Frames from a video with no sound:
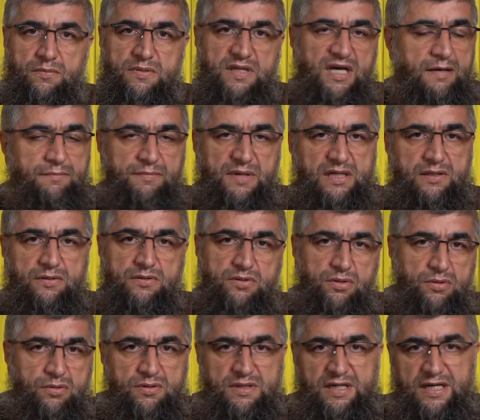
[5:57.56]
Не обманывают
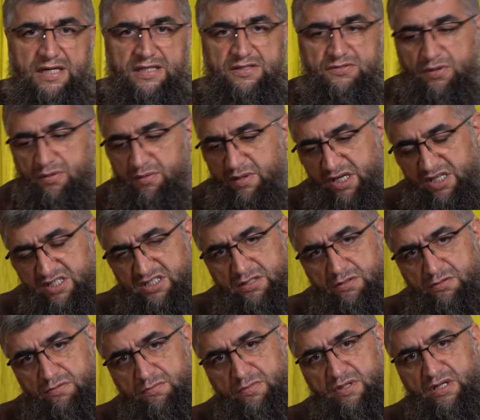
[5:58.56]
людей своими
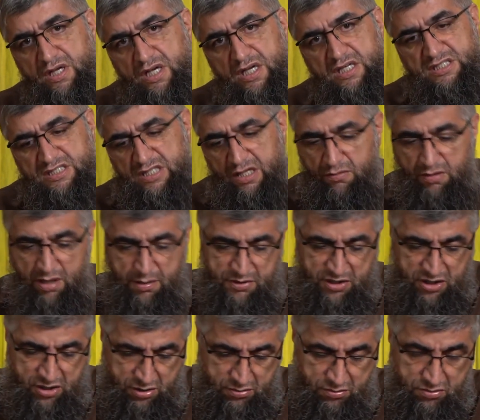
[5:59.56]
красивыми
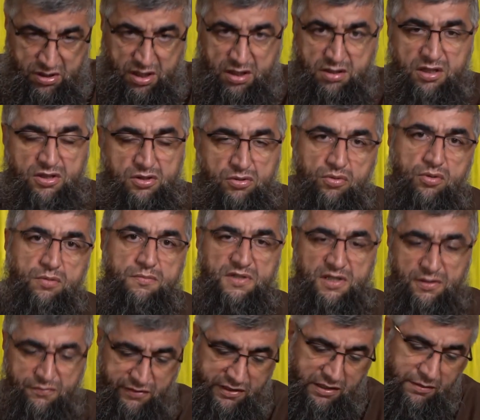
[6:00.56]
словами, делают
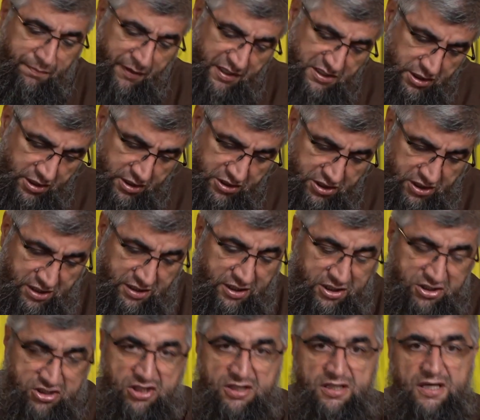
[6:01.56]
умный вид, посадите
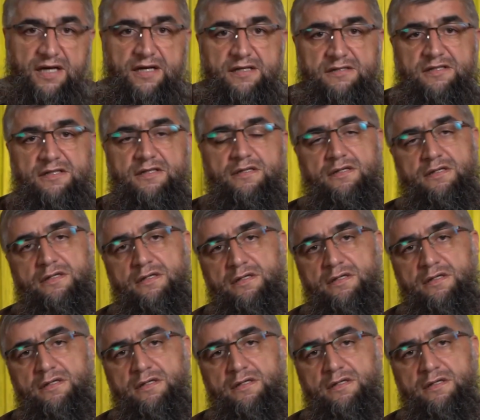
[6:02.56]
книги, читаете.